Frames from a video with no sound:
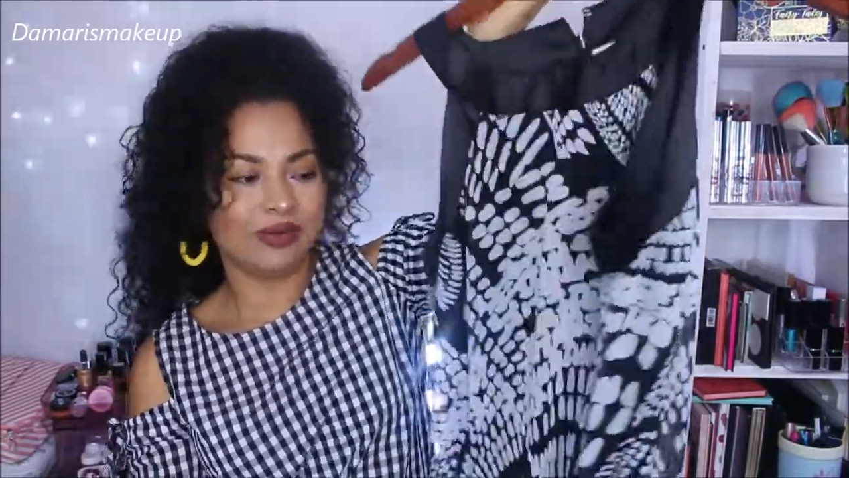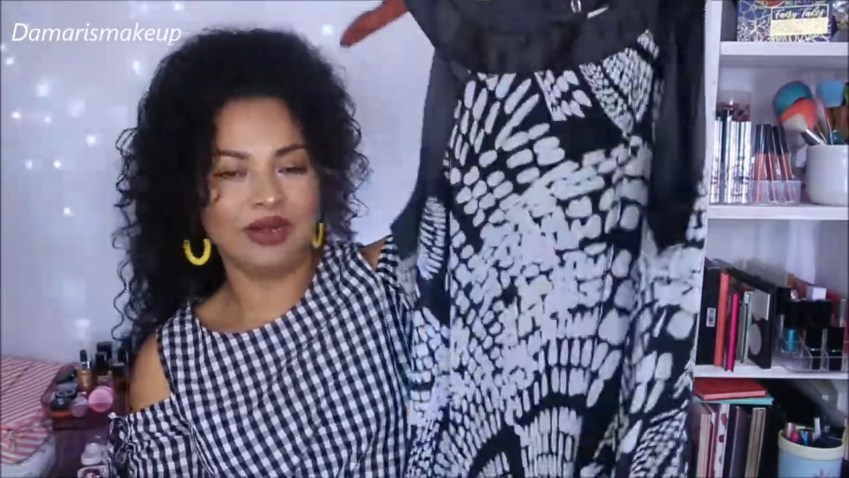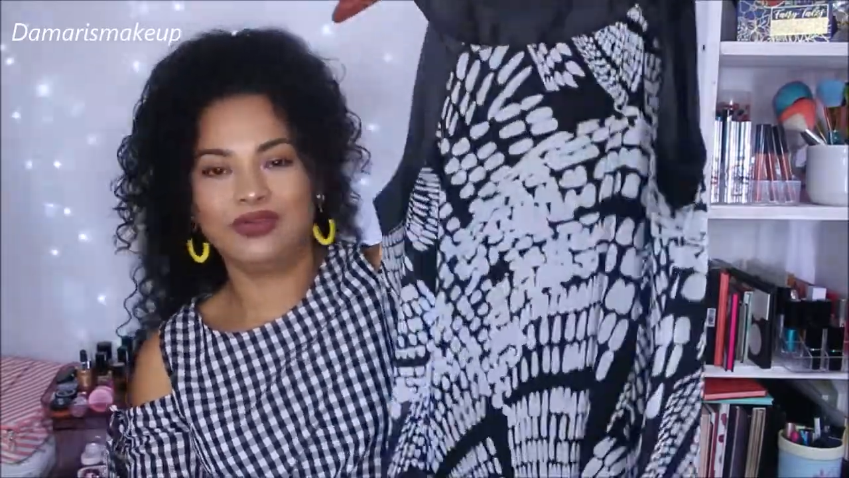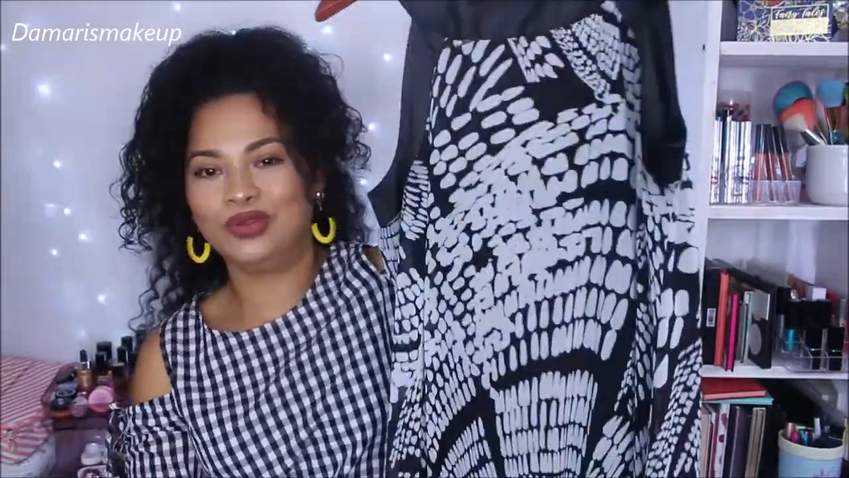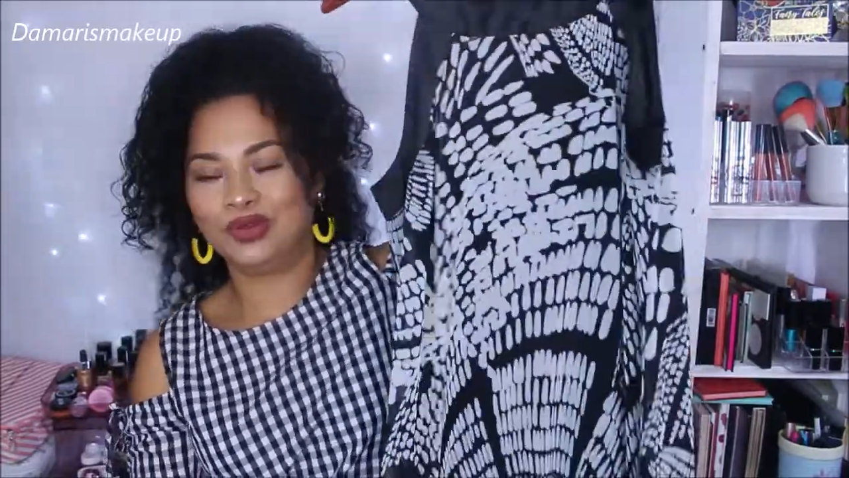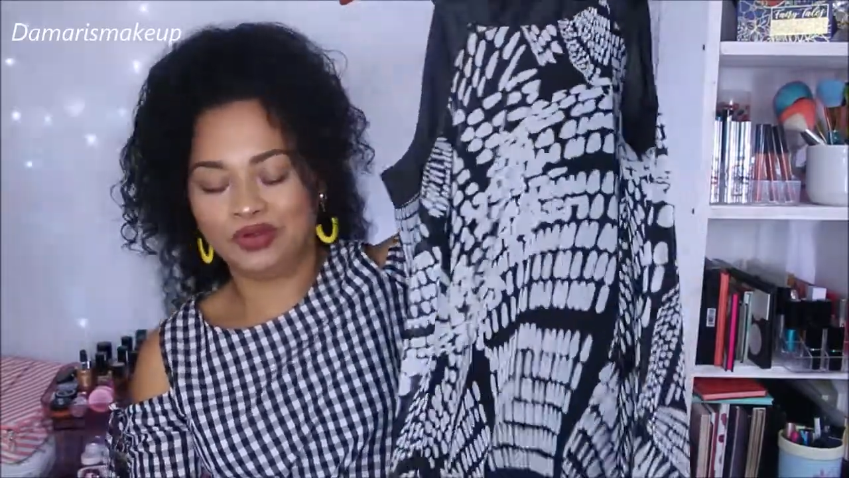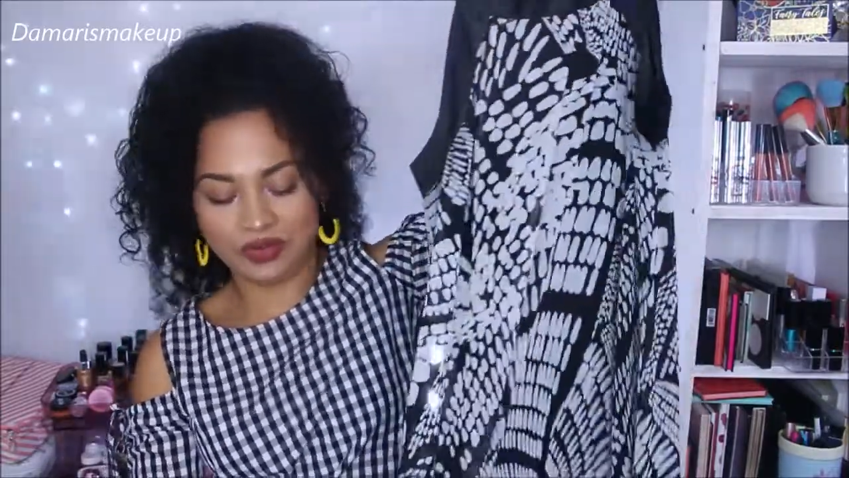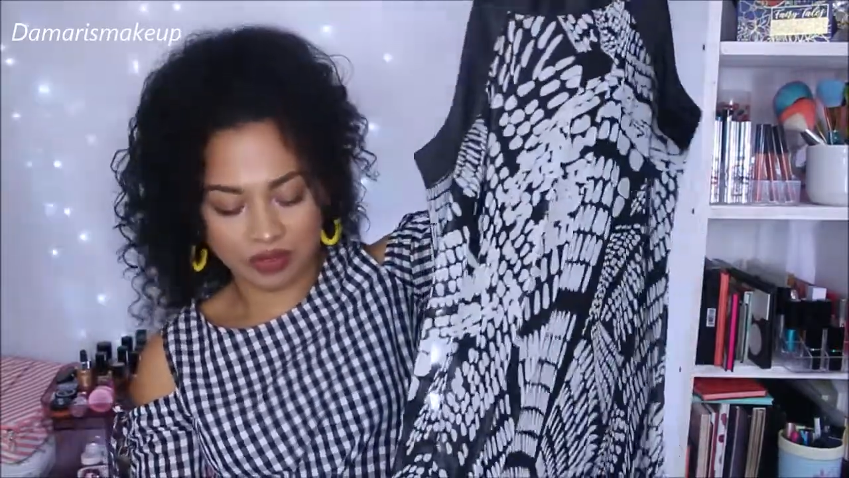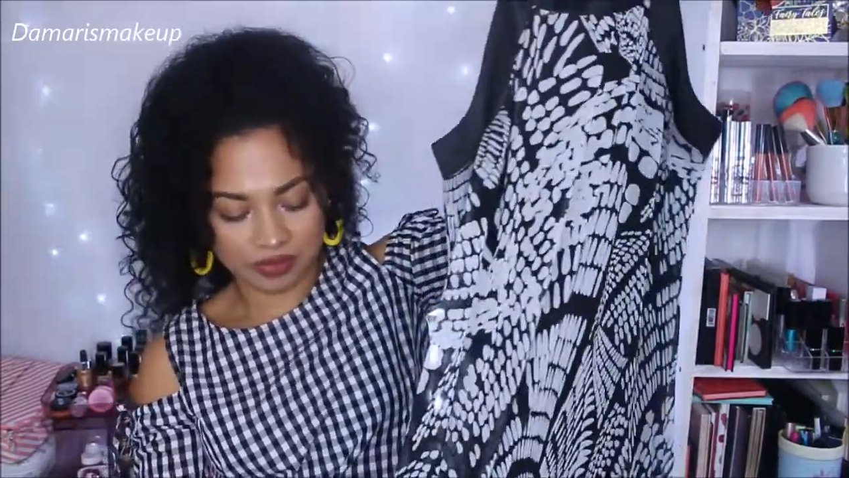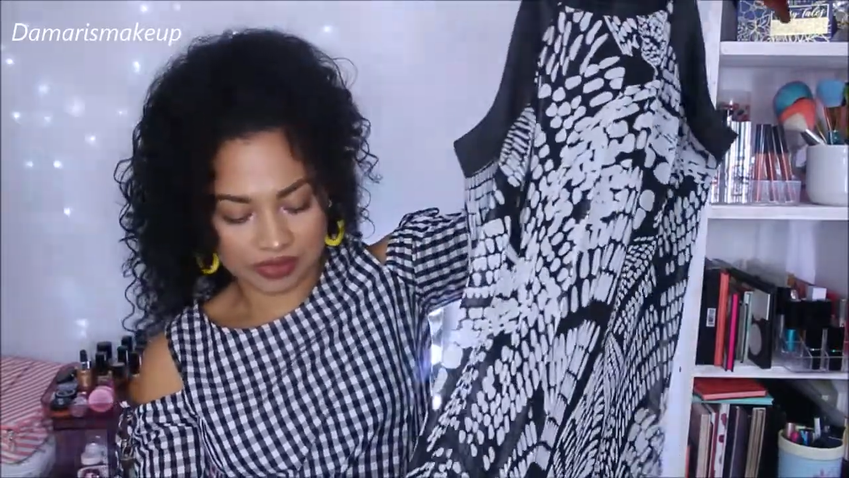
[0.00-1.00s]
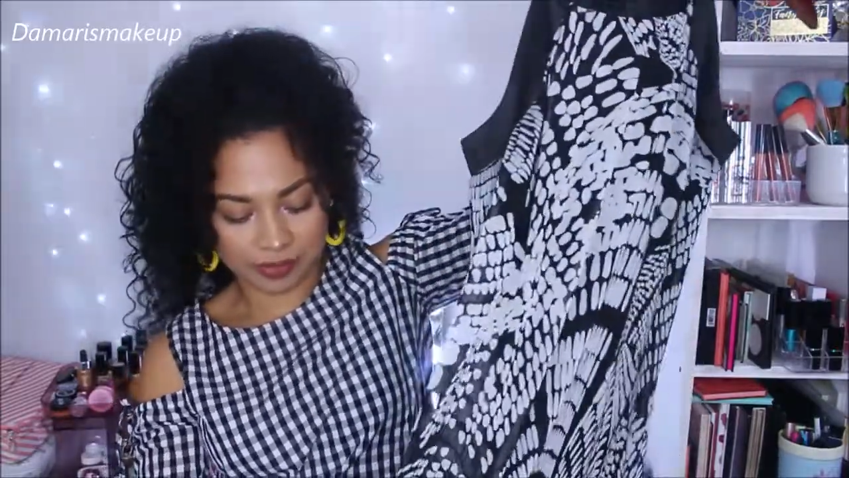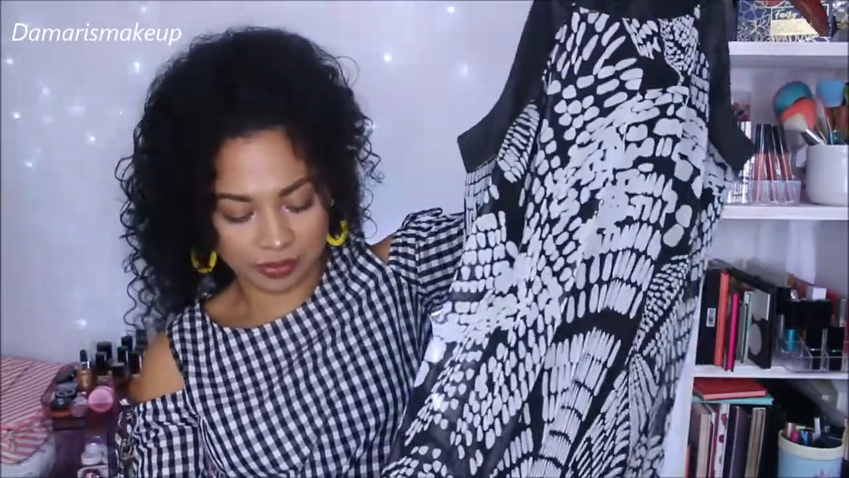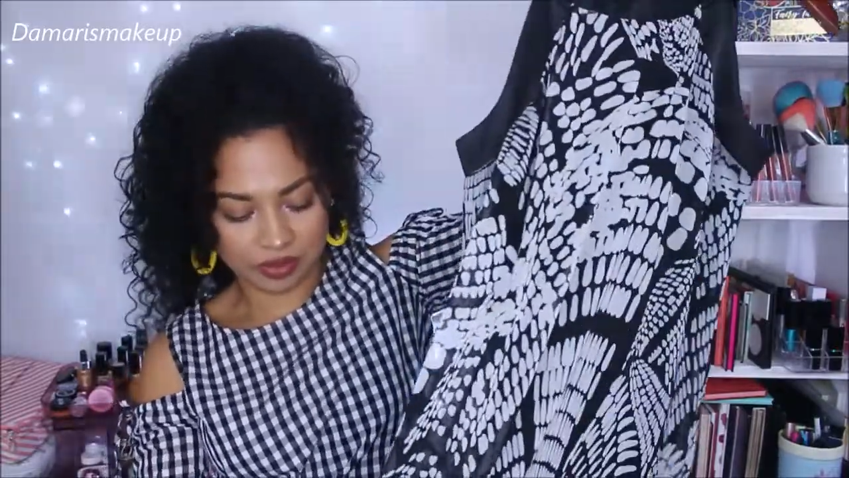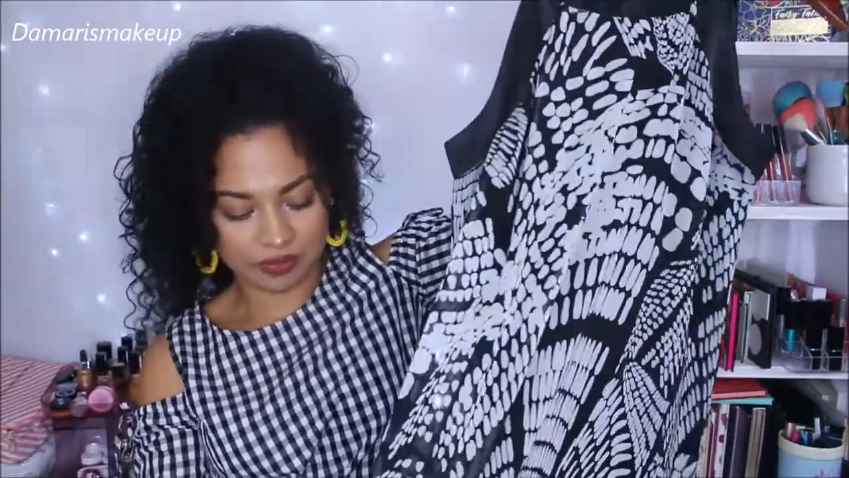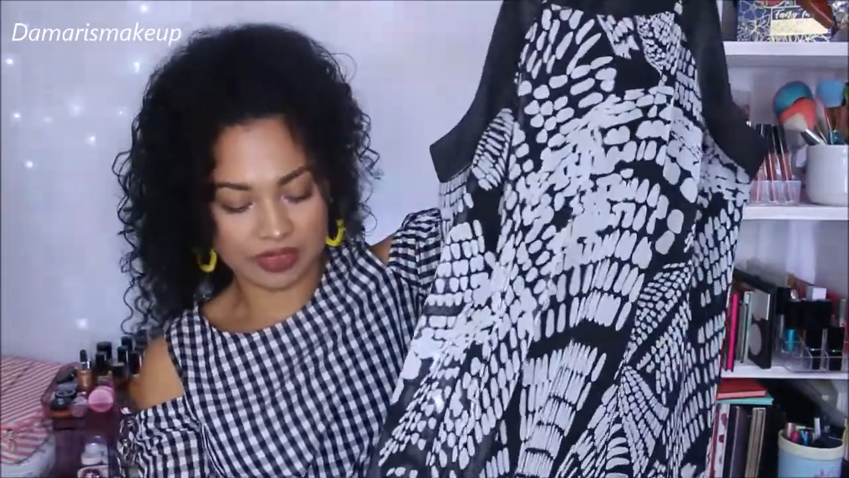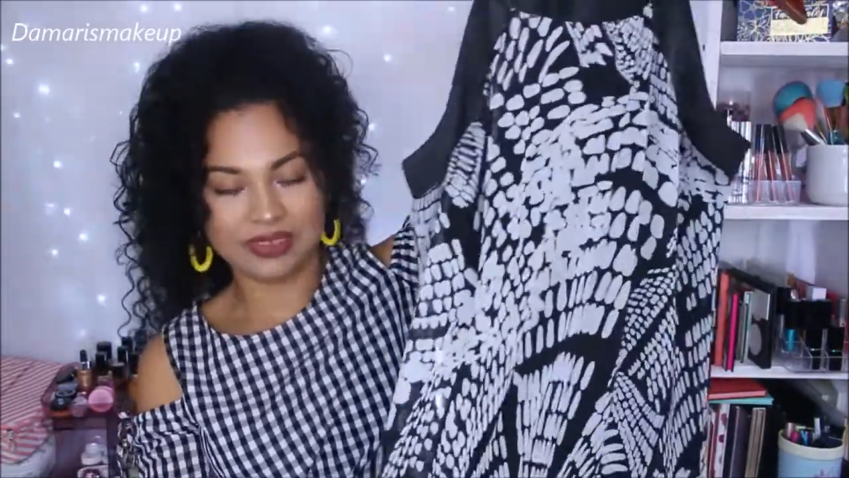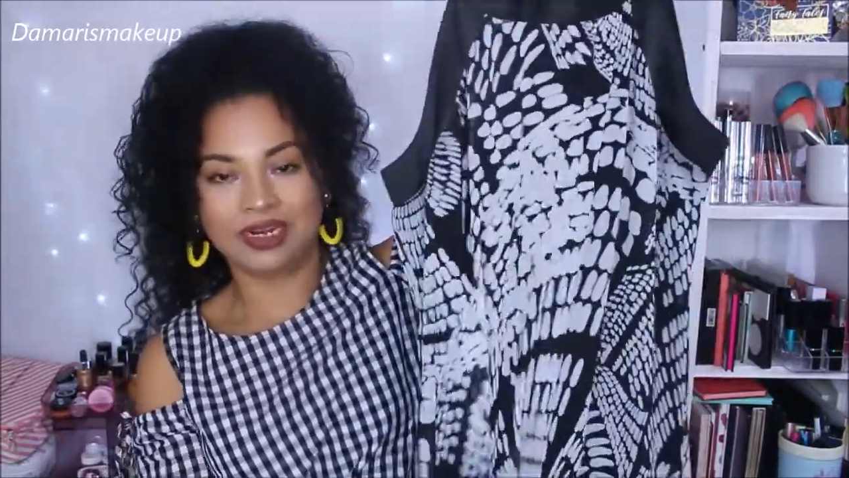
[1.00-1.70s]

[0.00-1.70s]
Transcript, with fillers: en la fotografía lo vas a poder ver.